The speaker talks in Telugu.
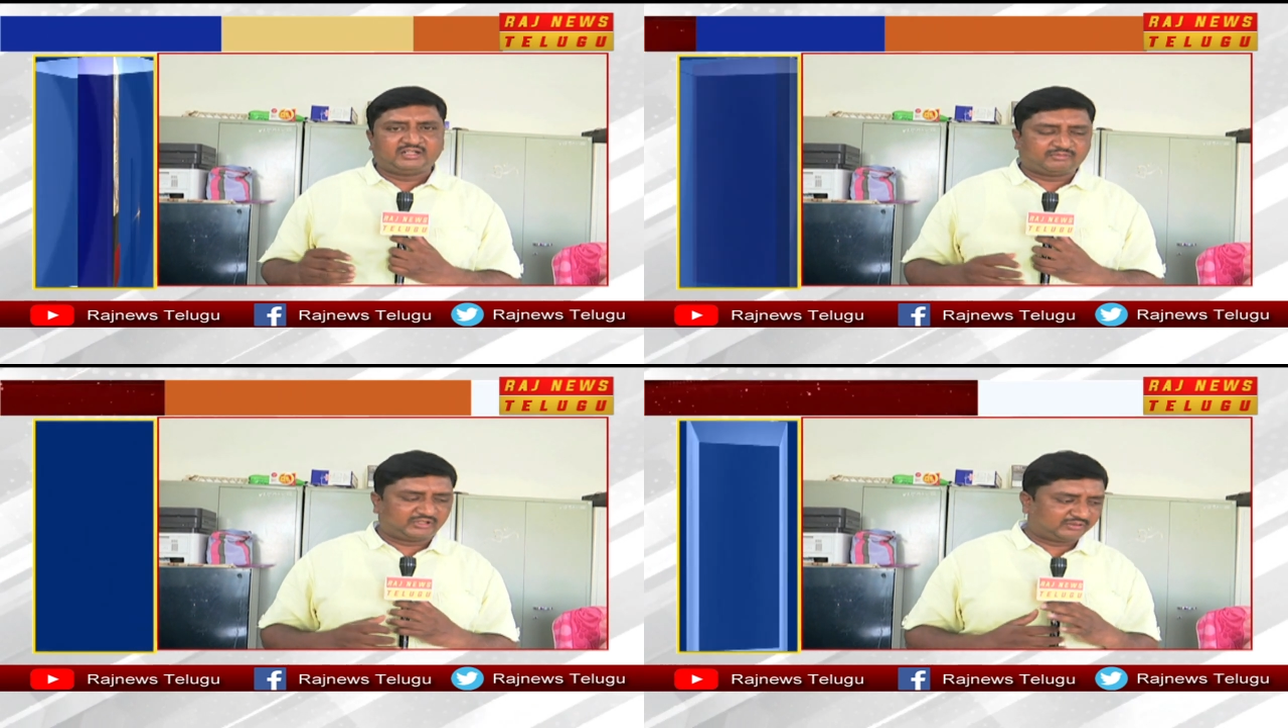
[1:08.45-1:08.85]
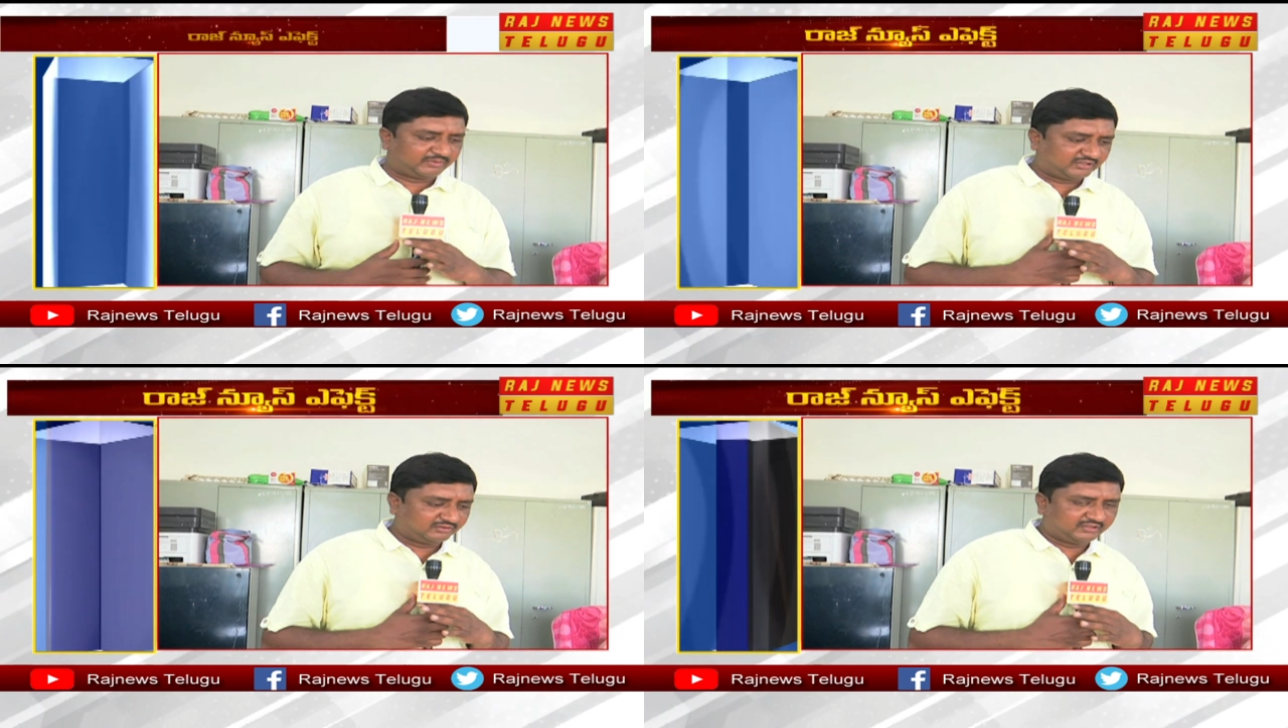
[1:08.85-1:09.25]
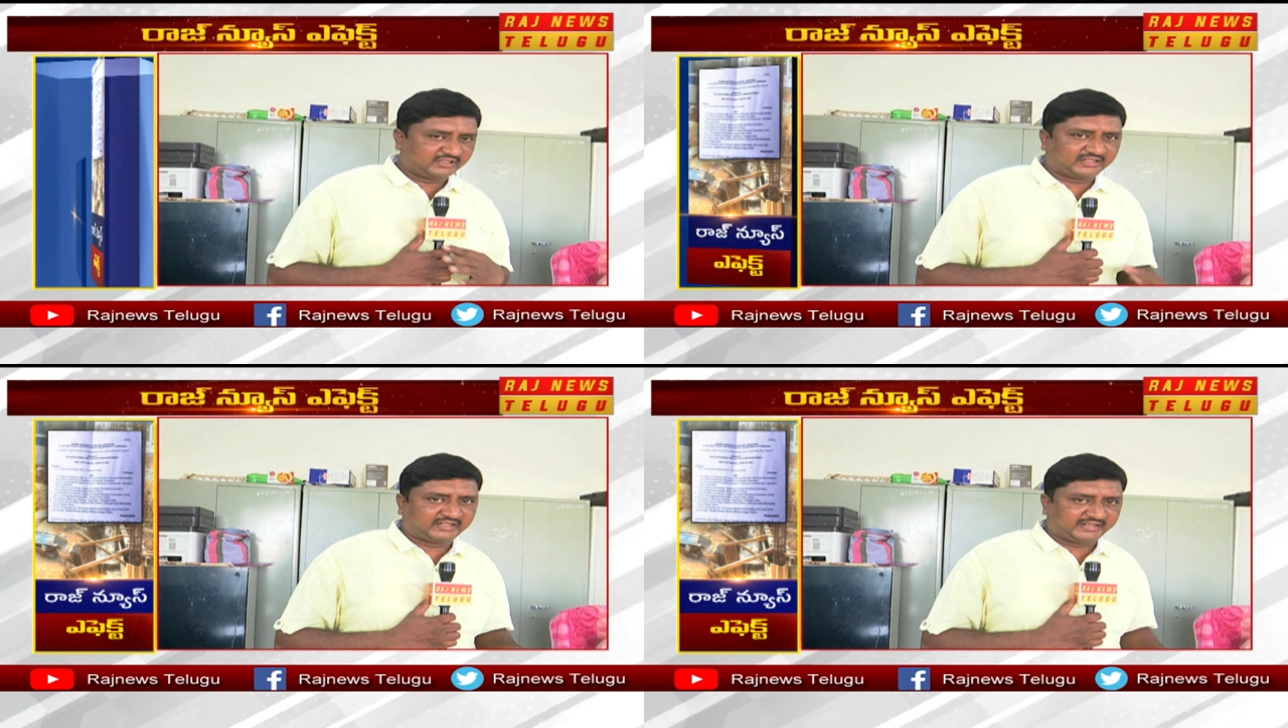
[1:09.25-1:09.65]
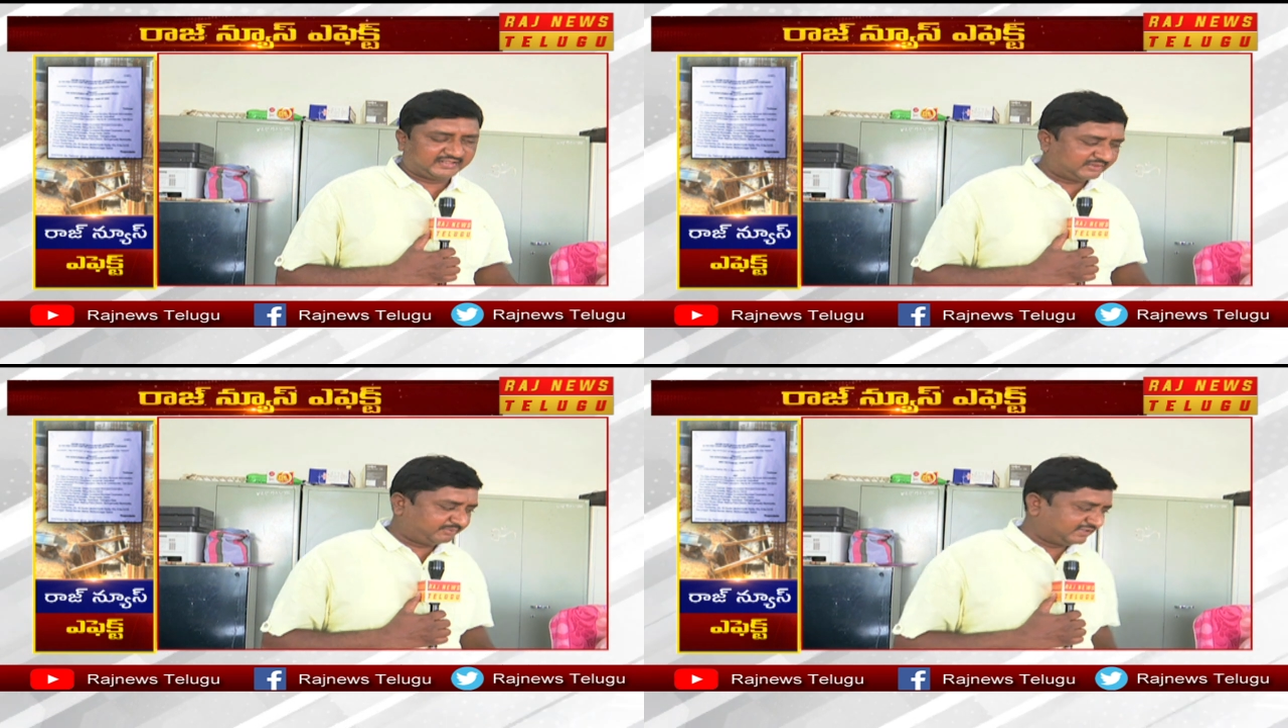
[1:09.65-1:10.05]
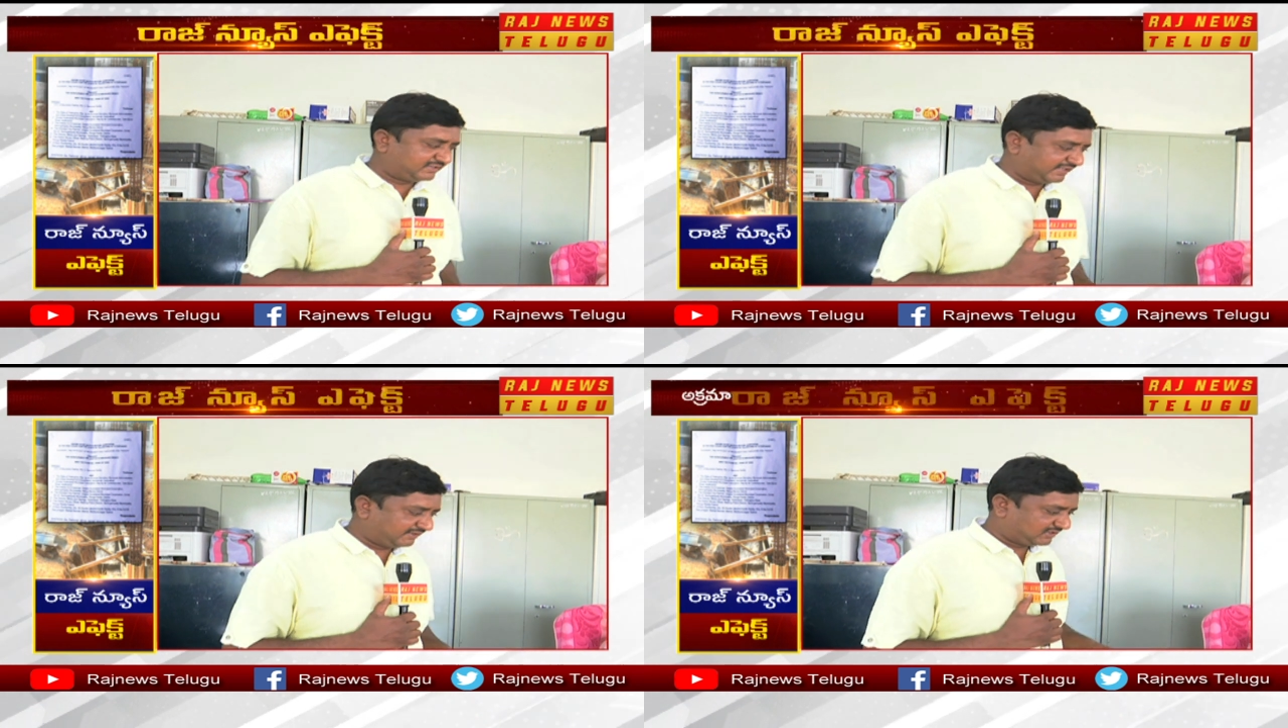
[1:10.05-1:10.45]
మనతో పాటు ఇక్కడ ఏసీపీ
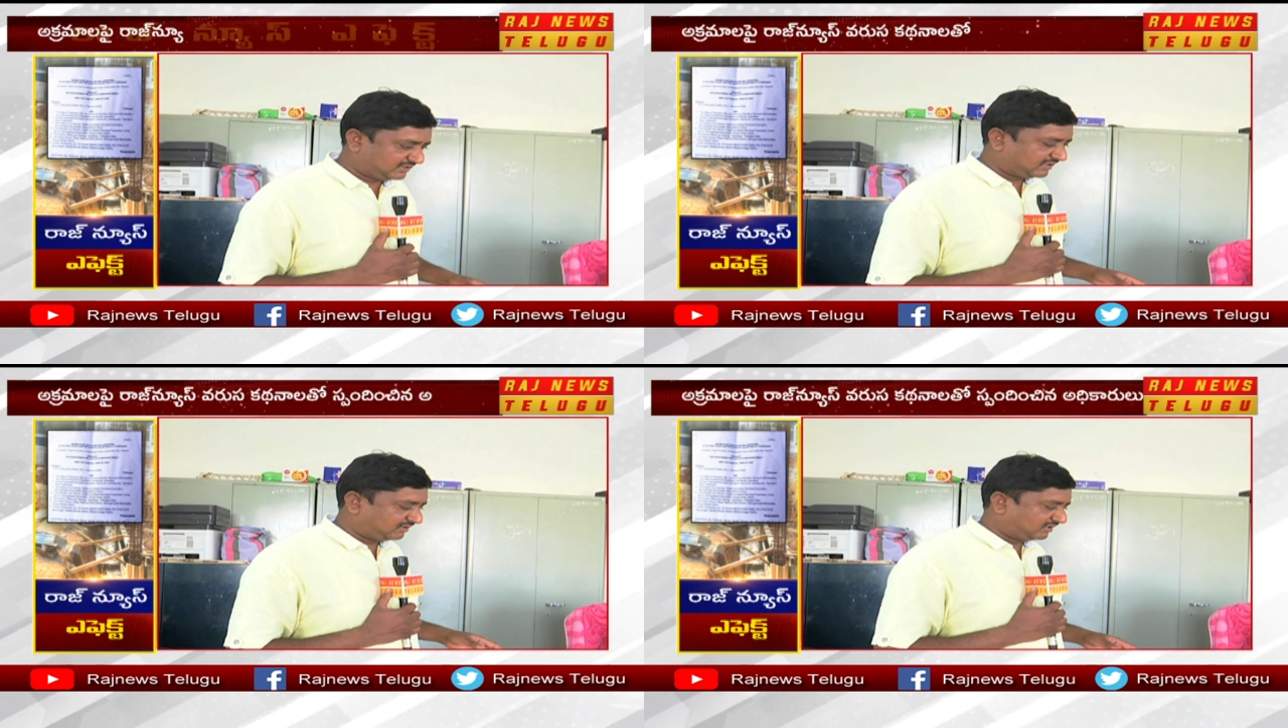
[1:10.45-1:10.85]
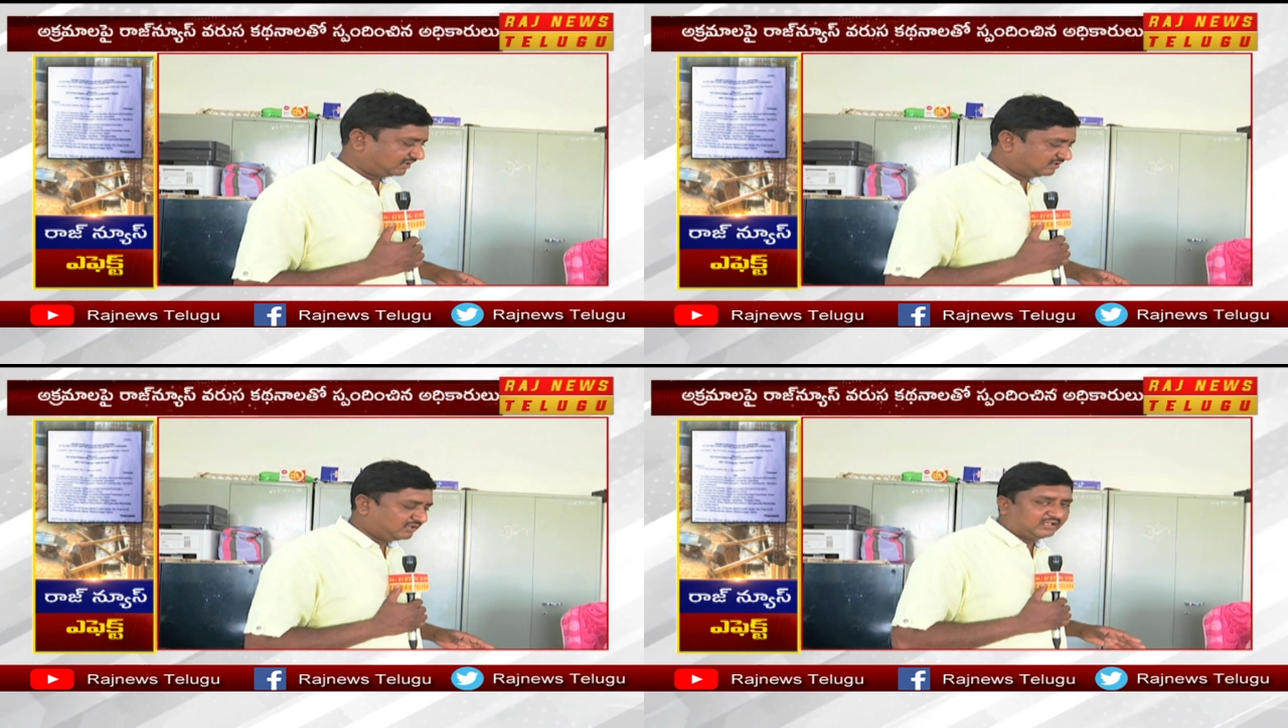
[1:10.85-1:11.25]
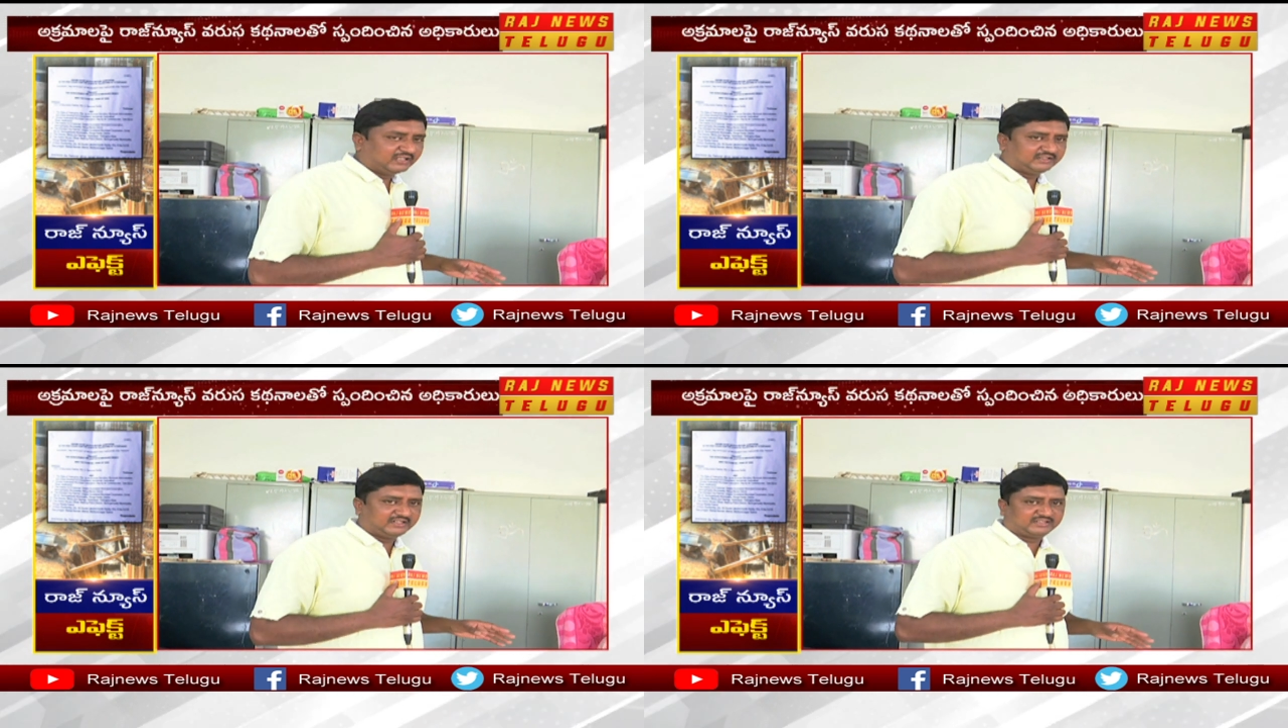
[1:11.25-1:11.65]
శ్రీనివాస్ గారు ఉన్నారు దీనికి